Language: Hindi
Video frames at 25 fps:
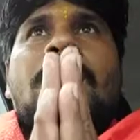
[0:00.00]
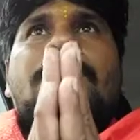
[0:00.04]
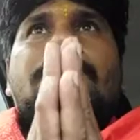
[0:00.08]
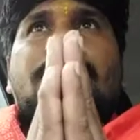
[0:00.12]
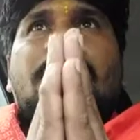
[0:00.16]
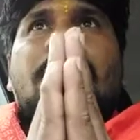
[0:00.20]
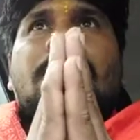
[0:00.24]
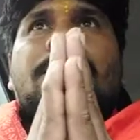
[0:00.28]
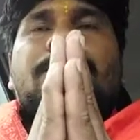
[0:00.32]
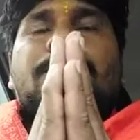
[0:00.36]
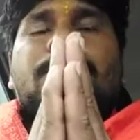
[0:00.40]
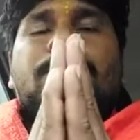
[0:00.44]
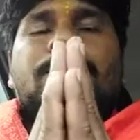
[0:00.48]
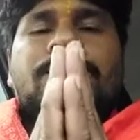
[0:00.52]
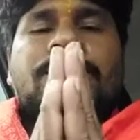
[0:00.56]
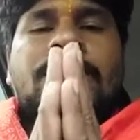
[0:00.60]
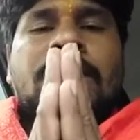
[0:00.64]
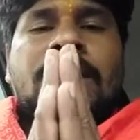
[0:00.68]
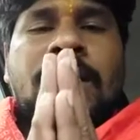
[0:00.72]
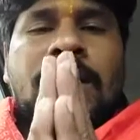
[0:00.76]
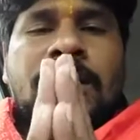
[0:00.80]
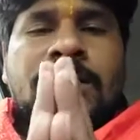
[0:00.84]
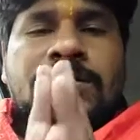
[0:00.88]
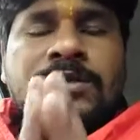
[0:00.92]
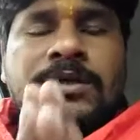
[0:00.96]
आपका
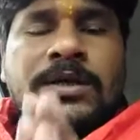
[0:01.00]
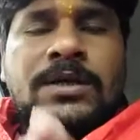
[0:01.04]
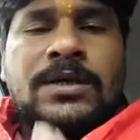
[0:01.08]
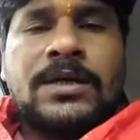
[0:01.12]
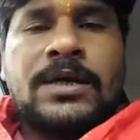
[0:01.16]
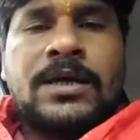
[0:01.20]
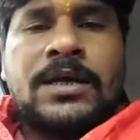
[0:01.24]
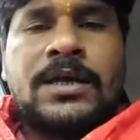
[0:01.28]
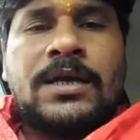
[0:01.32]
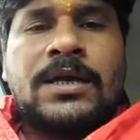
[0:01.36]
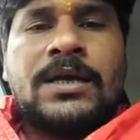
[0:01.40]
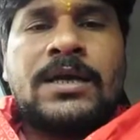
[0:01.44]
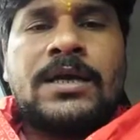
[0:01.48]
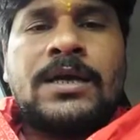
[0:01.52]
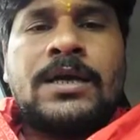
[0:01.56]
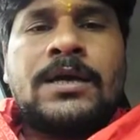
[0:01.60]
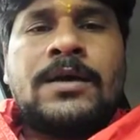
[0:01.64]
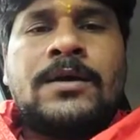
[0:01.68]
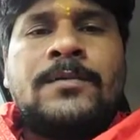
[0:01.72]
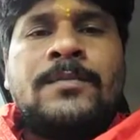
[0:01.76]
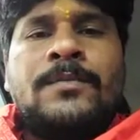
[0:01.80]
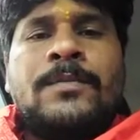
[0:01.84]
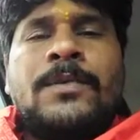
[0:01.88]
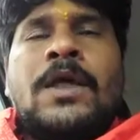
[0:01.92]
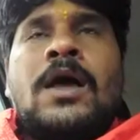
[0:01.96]
पूजन अर्चन
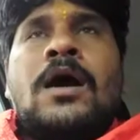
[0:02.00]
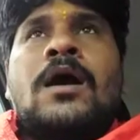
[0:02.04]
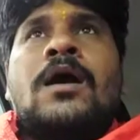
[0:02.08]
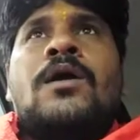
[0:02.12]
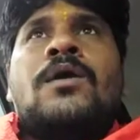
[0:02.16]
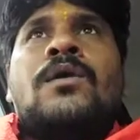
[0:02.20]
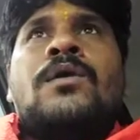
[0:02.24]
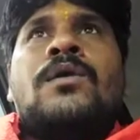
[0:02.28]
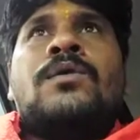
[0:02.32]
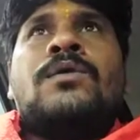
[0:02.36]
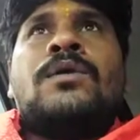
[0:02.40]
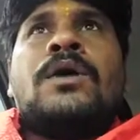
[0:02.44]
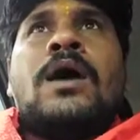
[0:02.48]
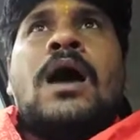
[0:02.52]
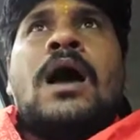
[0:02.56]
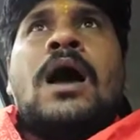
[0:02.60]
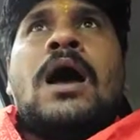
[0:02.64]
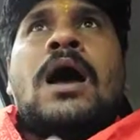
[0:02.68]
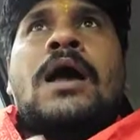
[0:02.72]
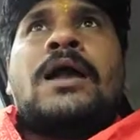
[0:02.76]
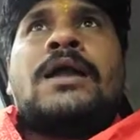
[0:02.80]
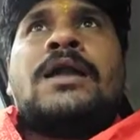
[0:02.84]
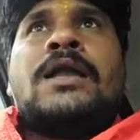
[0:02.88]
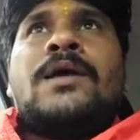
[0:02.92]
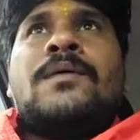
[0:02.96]
करेंगे और
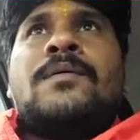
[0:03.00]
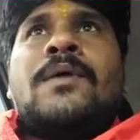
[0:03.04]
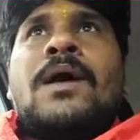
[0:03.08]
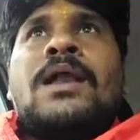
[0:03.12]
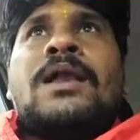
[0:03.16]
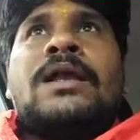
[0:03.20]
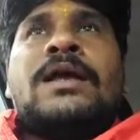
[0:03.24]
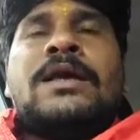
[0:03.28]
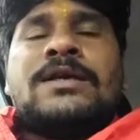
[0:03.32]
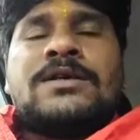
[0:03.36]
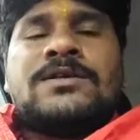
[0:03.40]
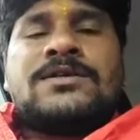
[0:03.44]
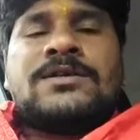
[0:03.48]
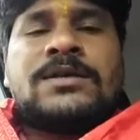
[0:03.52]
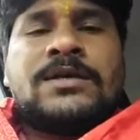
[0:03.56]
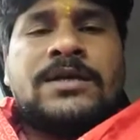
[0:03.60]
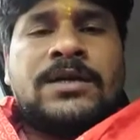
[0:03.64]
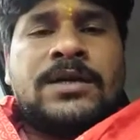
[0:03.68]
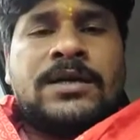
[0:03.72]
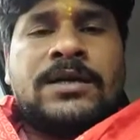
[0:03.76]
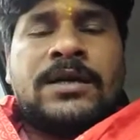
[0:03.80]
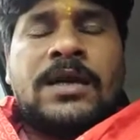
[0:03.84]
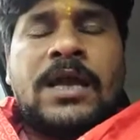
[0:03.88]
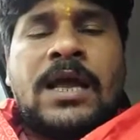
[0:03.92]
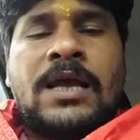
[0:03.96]
आने वाले इस
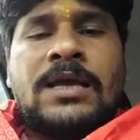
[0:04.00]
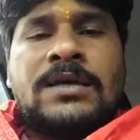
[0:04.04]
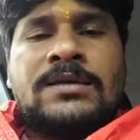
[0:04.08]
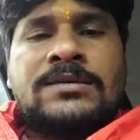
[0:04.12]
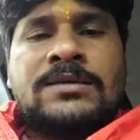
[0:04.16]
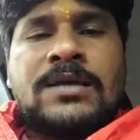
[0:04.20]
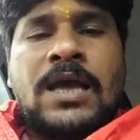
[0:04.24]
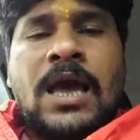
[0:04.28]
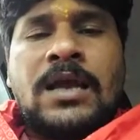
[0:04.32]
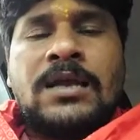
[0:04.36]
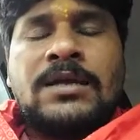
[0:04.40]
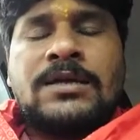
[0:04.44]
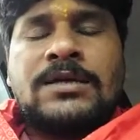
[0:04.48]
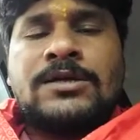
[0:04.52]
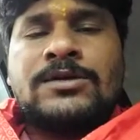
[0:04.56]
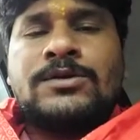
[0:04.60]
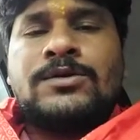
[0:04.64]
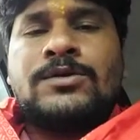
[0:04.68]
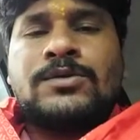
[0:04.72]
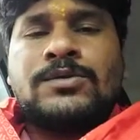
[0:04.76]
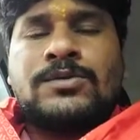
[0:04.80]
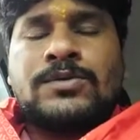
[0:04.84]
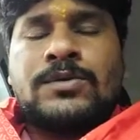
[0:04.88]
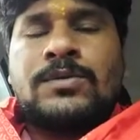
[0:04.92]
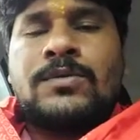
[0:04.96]
नए साल की
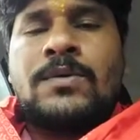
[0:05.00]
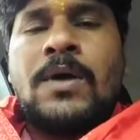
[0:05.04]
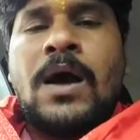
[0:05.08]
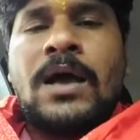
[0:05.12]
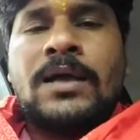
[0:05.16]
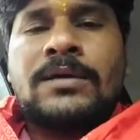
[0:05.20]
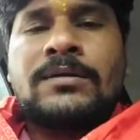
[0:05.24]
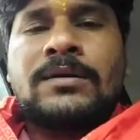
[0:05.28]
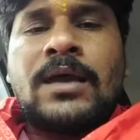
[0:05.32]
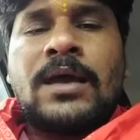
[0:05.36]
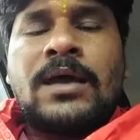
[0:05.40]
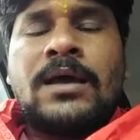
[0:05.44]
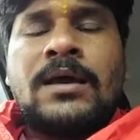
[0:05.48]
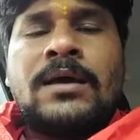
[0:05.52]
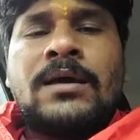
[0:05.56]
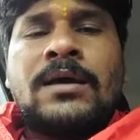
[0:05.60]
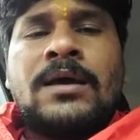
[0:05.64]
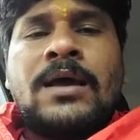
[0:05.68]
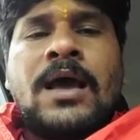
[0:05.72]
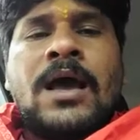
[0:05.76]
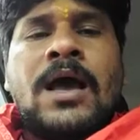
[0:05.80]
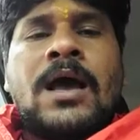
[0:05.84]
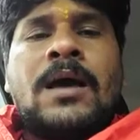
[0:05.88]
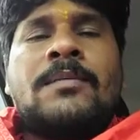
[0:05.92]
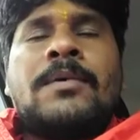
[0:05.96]
जो शुरुआत है
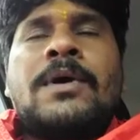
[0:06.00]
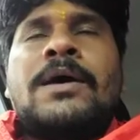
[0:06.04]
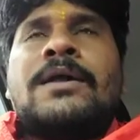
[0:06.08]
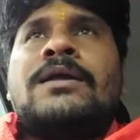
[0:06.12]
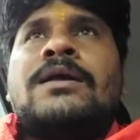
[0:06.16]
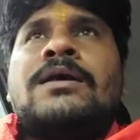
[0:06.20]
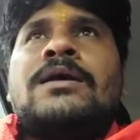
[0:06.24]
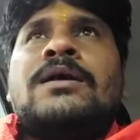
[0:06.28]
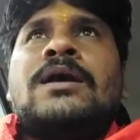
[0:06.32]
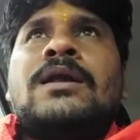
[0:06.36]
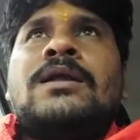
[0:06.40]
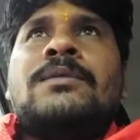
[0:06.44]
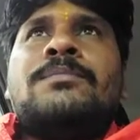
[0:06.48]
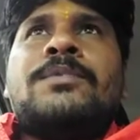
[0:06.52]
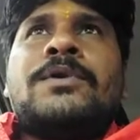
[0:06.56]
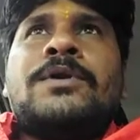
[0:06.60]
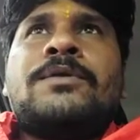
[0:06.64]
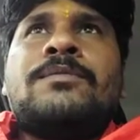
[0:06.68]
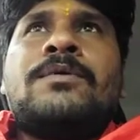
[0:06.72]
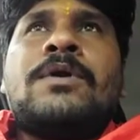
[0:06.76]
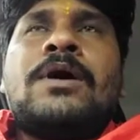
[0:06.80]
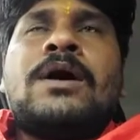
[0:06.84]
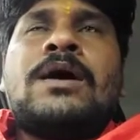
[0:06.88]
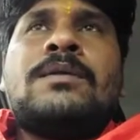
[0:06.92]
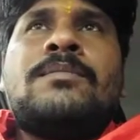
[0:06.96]
हमारे घर
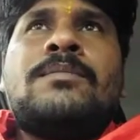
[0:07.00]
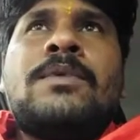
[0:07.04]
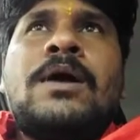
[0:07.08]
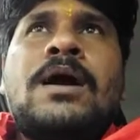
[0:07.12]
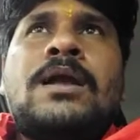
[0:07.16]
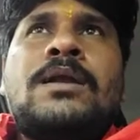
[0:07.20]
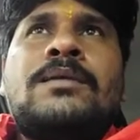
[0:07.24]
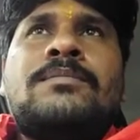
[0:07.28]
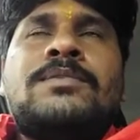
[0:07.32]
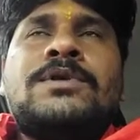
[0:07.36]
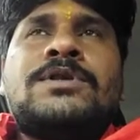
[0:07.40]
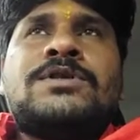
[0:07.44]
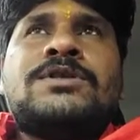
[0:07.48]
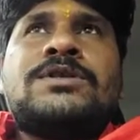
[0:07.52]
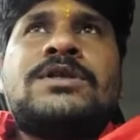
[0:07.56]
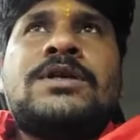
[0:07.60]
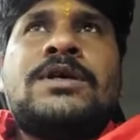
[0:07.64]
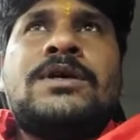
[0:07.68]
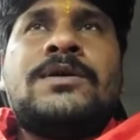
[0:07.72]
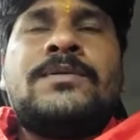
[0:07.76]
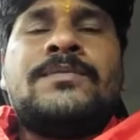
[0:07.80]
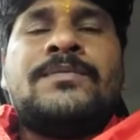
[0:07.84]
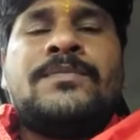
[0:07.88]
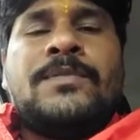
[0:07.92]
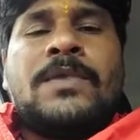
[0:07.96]
परिवार बाल बच्चे
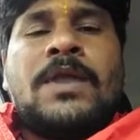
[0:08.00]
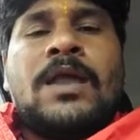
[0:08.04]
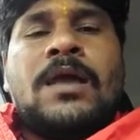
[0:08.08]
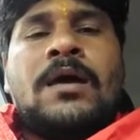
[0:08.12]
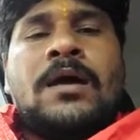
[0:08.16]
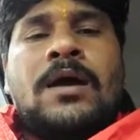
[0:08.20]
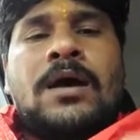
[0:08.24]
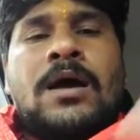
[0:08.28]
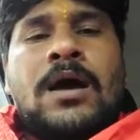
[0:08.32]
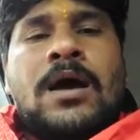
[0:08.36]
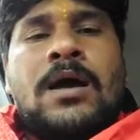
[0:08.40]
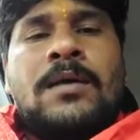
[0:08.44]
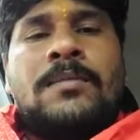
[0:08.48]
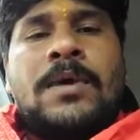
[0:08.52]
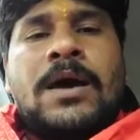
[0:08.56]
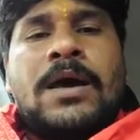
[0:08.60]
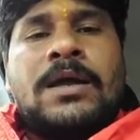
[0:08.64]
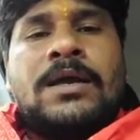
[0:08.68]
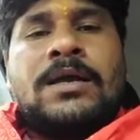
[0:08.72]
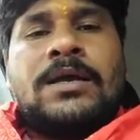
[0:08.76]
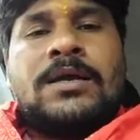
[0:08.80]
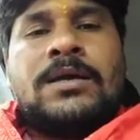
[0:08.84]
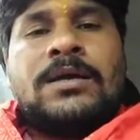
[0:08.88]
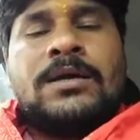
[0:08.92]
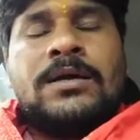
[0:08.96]

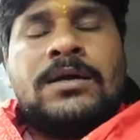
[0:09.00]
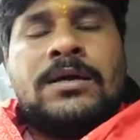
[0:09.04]
हमारे